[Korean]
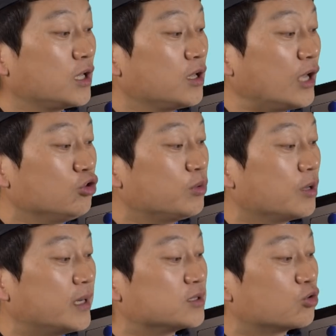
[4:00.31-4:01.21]
때 이 한두 번의
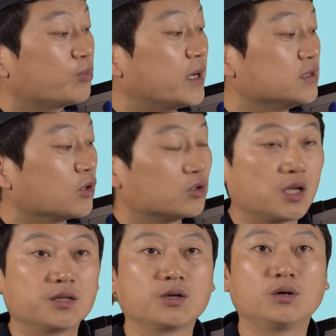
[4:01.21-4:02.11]
발자국으로 빠질 때 어떻게
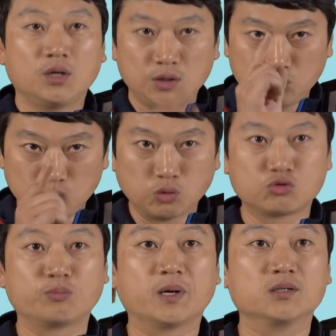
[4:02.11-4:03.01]
해야 돼요?
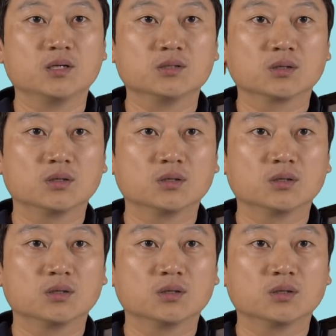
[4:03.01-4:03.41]
뒤통수로 빠져야죠.